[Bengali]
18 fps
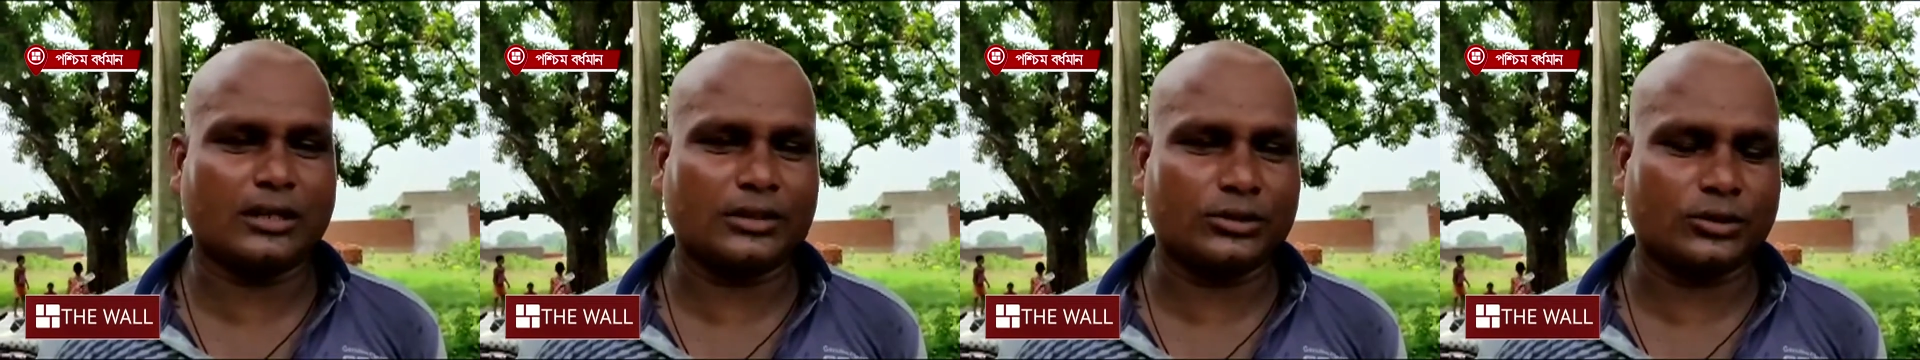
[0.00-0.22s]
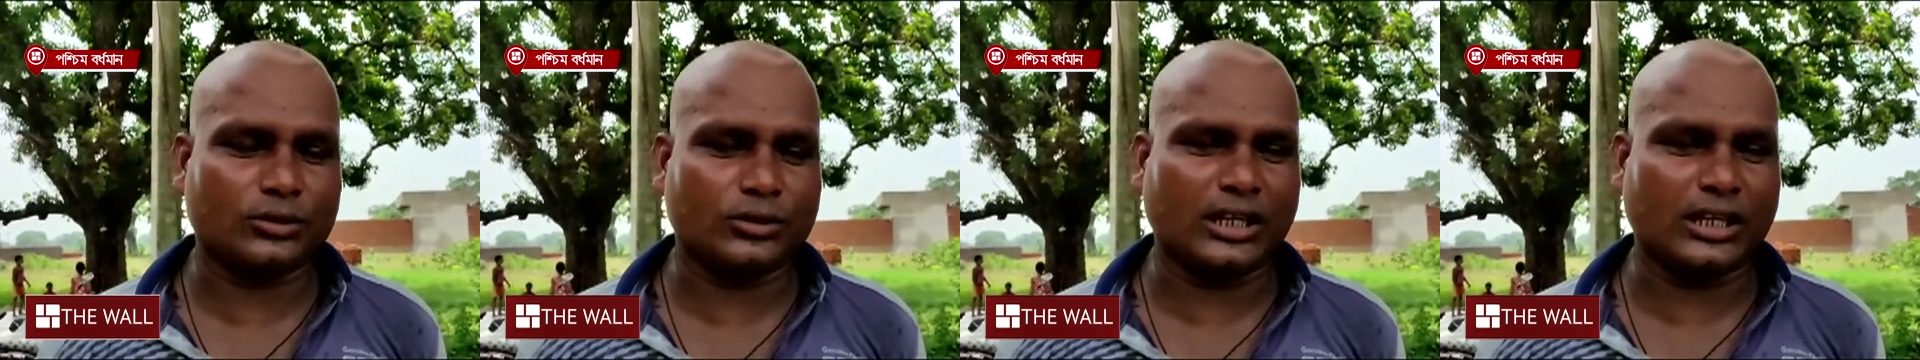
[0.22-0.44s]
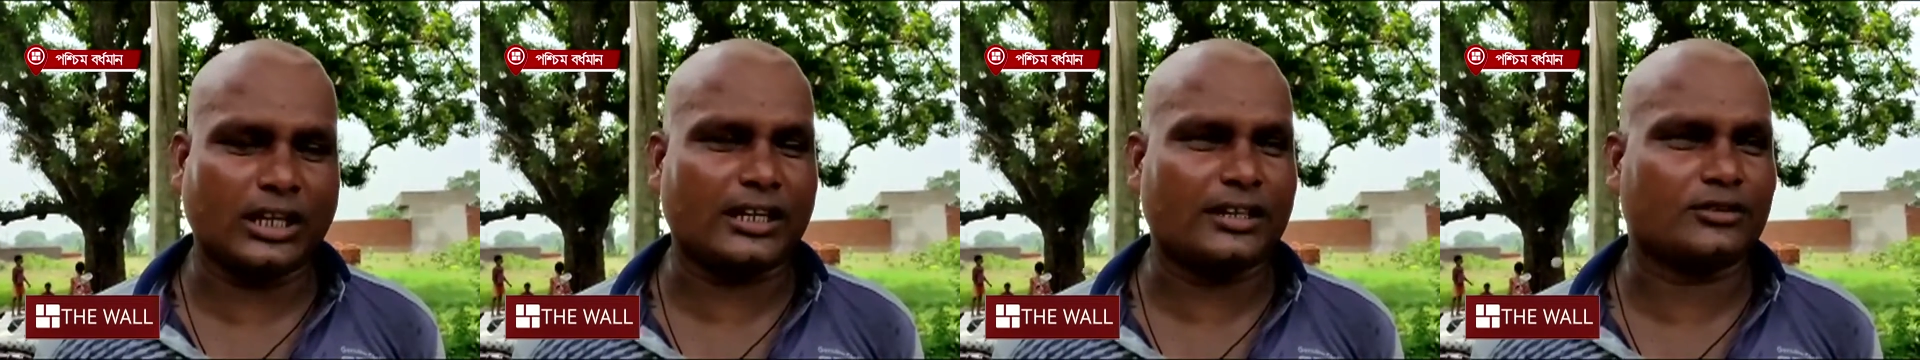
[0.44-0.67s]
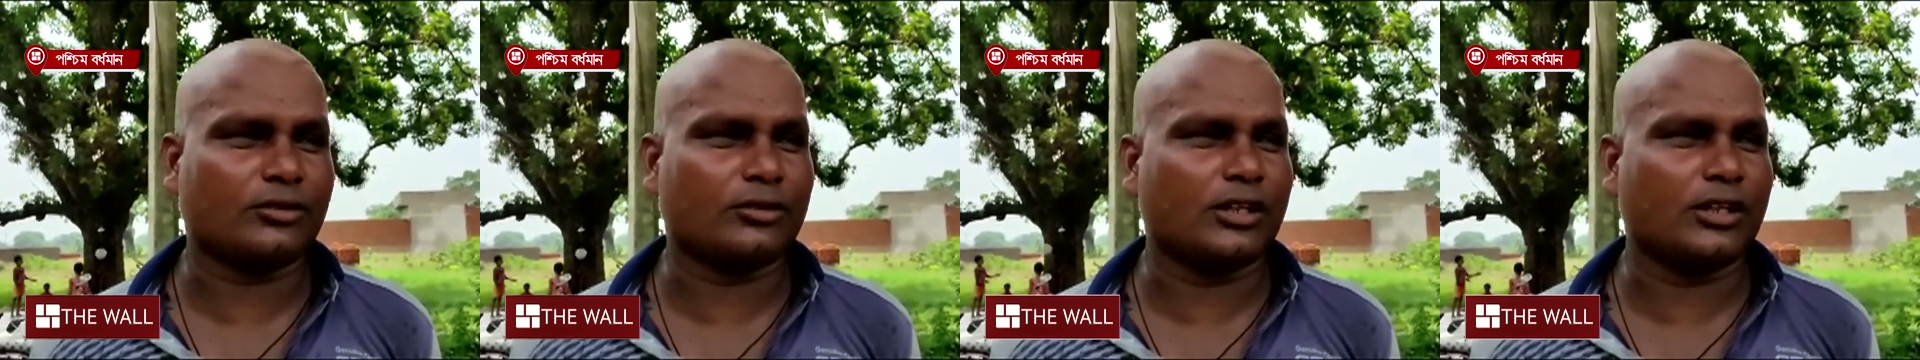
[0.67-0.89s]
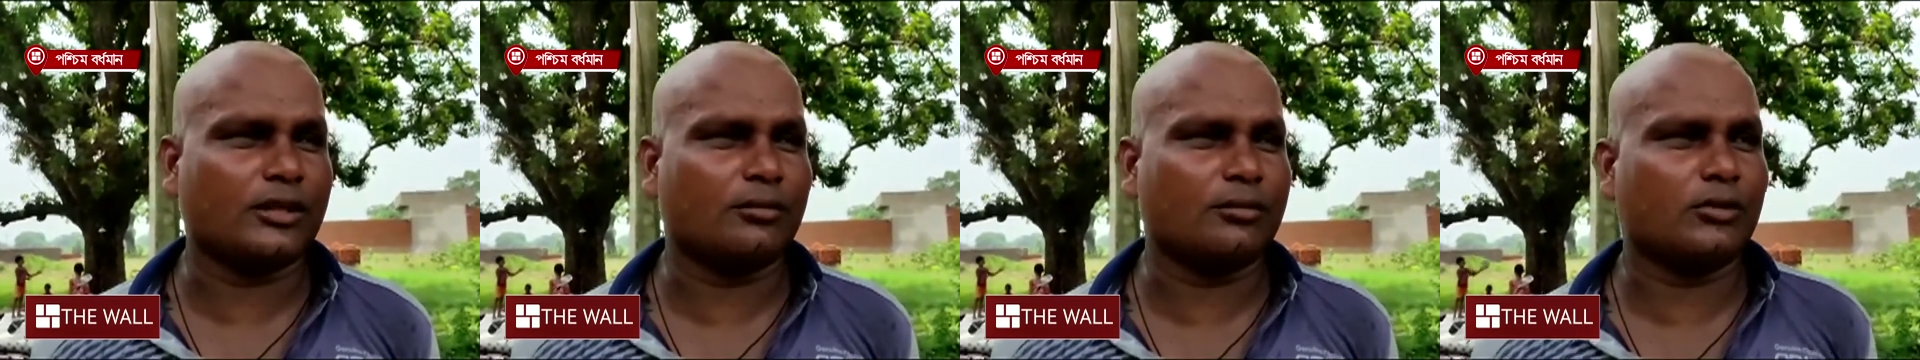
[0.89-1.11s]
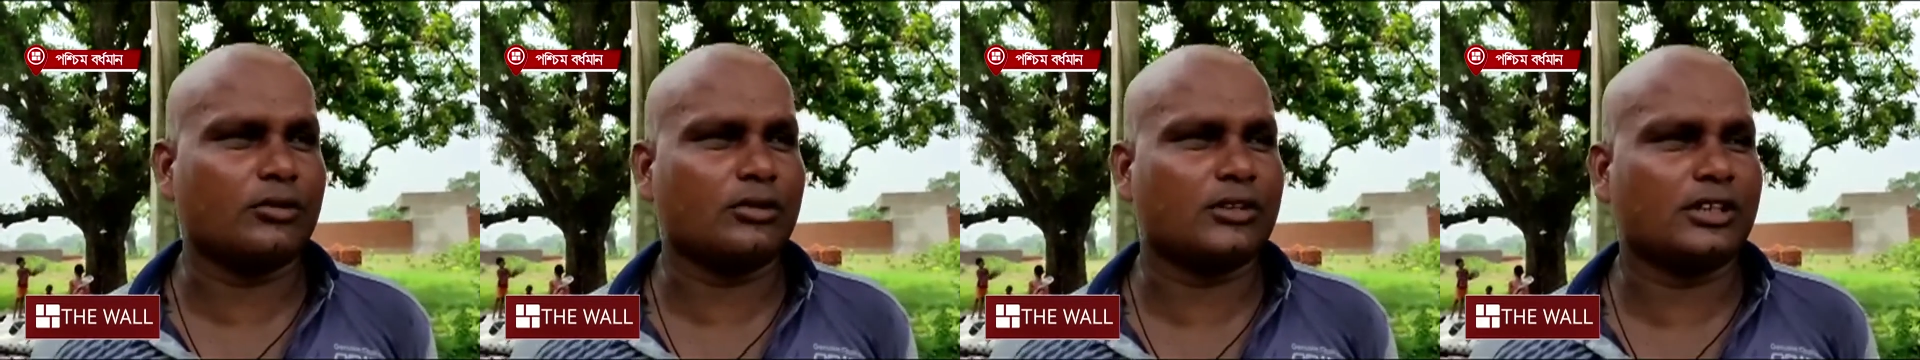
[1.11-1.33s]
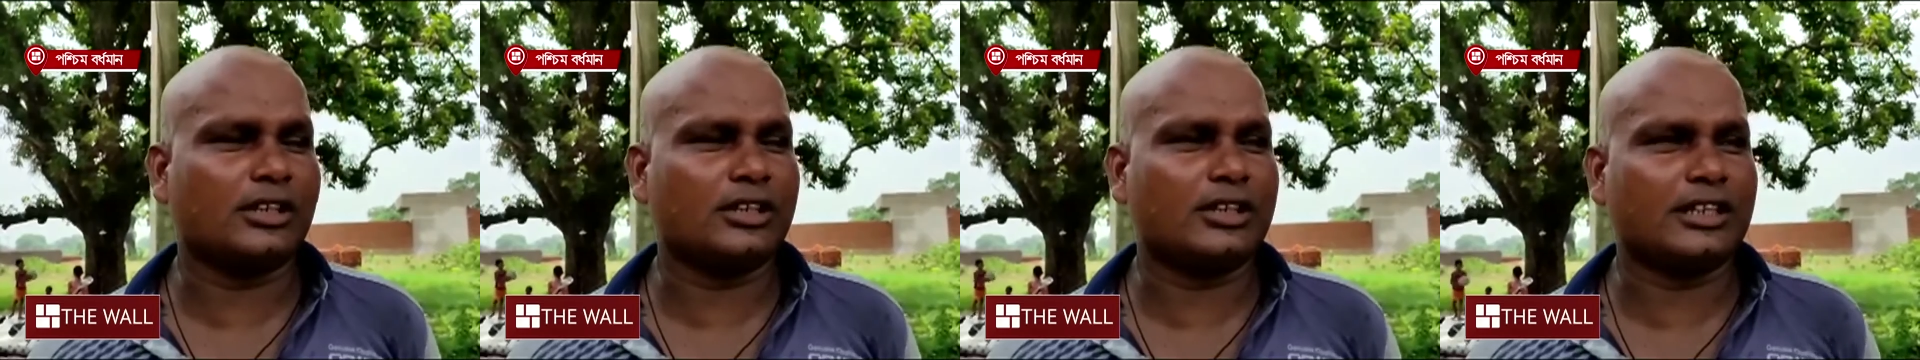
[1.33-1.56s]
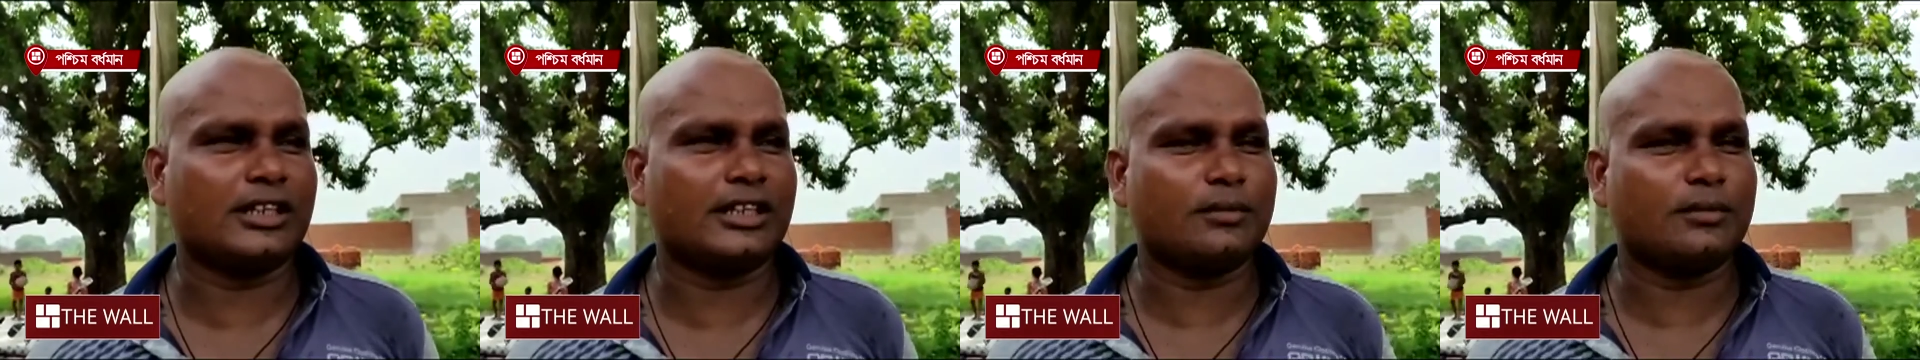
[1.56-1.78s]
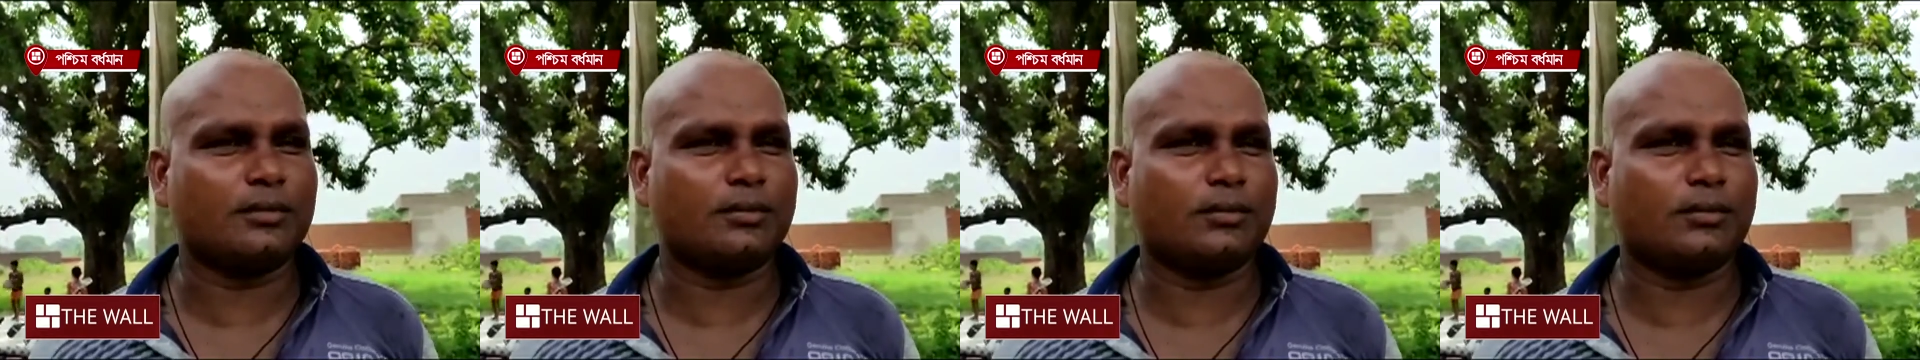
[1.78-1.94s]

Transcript: কিছুদিন আগে শুনলাম মন্ত্রী থেকে